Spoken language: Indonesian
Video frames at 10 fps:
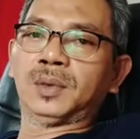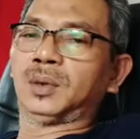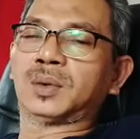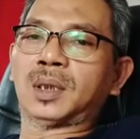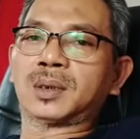
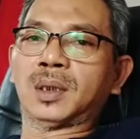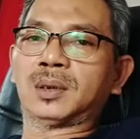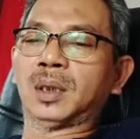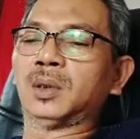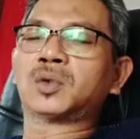Itu saja.
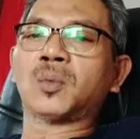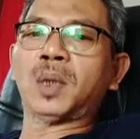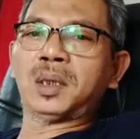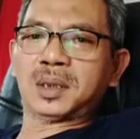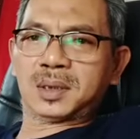Dari
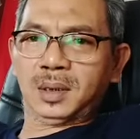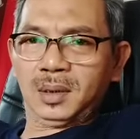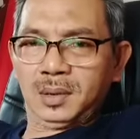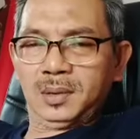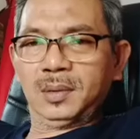jumlahnya kecil.